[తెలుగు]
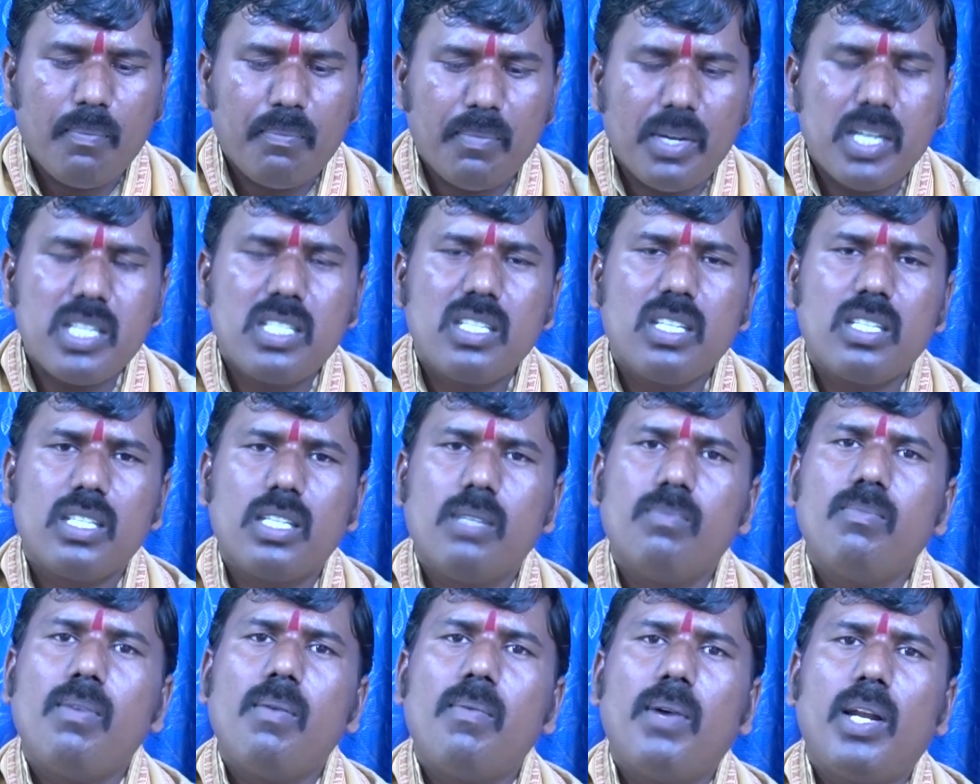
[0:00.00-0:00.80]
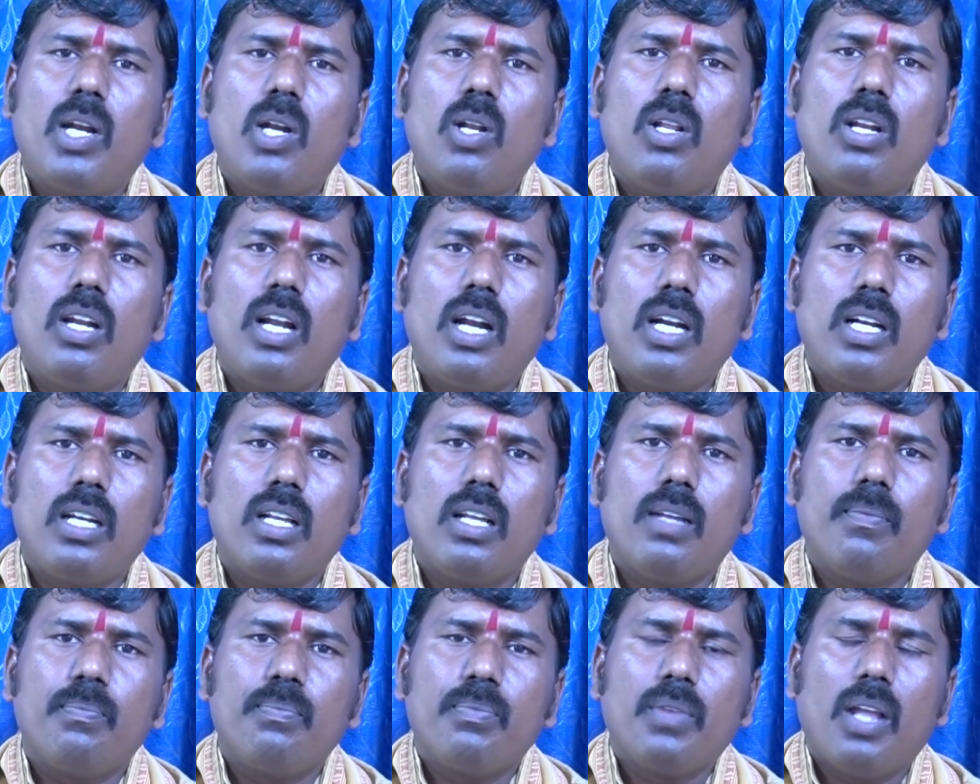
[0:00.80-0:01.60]
మనిషి సింహ
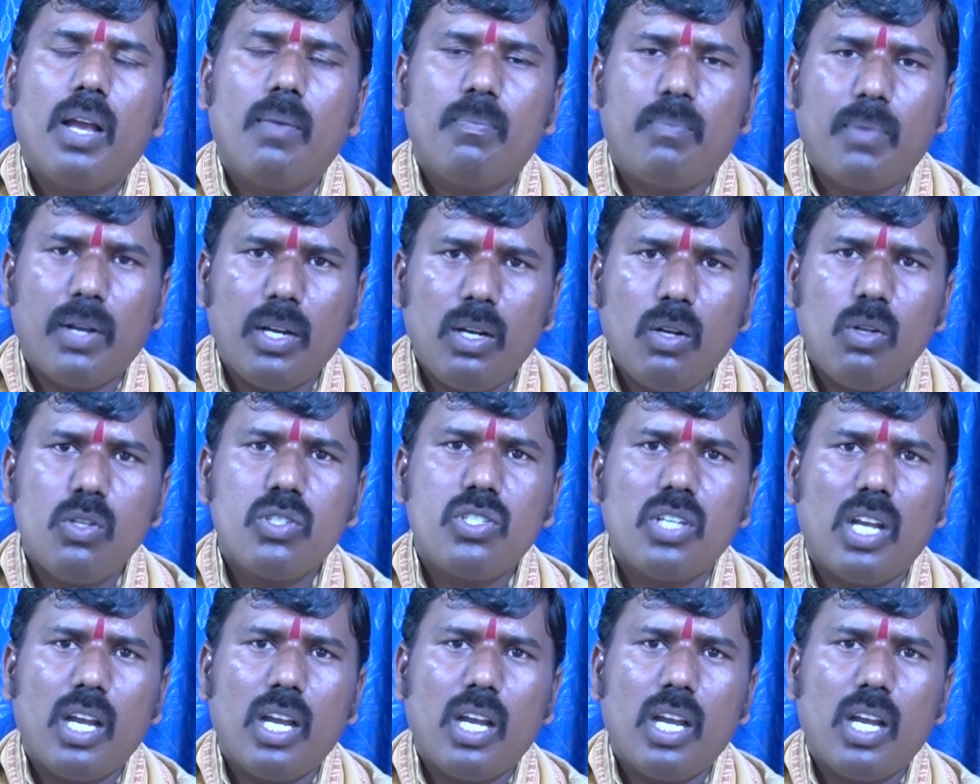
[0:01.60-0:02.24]
లాంటి పనులు